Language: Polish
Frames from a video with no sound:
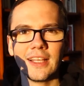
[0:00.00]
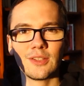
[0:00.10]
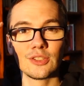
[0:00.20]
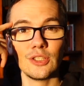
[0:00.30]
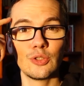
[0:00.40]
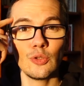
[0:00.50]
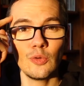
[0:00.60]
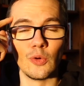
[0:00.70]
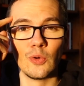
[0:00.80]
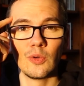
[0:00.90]
to jeżeli
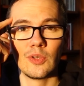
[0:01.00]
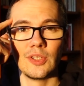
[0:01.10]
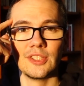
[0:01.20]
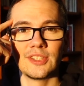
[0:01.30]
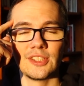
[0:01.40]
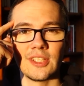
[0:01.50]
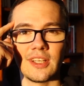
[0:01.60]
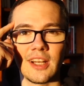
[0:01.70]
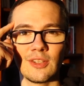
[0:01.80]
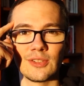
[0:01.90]
tu jesteś
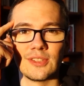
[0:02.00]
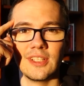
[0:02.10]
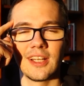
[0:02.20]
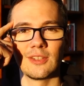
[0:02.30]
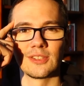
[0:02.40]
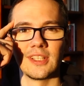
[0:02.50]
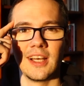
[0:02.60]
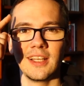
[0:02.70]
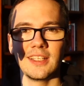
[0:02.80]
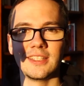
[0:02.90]
radosny,
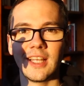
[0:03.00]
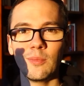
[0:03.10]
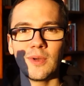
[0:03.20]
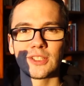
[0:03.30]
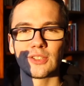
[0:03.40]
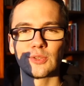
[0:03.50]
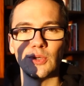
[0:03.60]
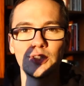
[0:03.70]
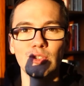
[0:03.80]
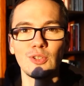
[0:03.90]
radosna i tam masz
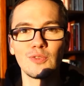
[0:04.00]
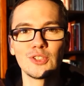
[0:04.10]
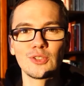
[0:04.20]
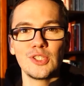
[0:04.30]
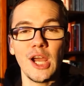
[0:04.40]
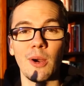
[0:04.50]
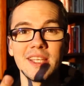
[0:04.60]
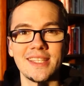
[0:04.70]
słońce, to to wszystko działa,